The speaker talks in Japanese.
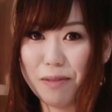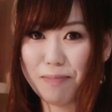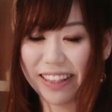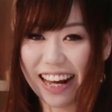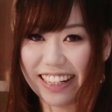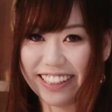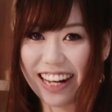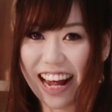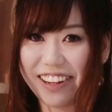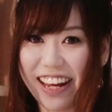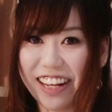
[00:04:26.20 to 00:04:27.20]
また次
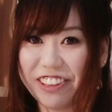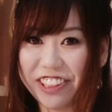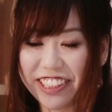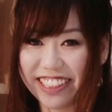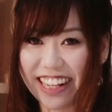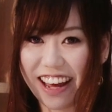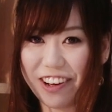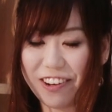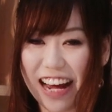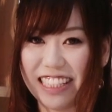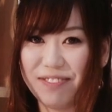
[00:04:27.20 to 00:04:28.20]
回のアラドニュースで
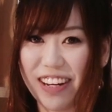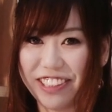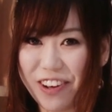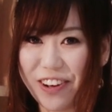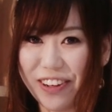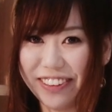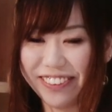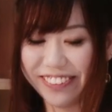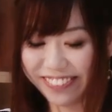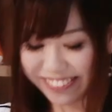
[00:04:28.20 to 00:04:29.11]
お会いしましょう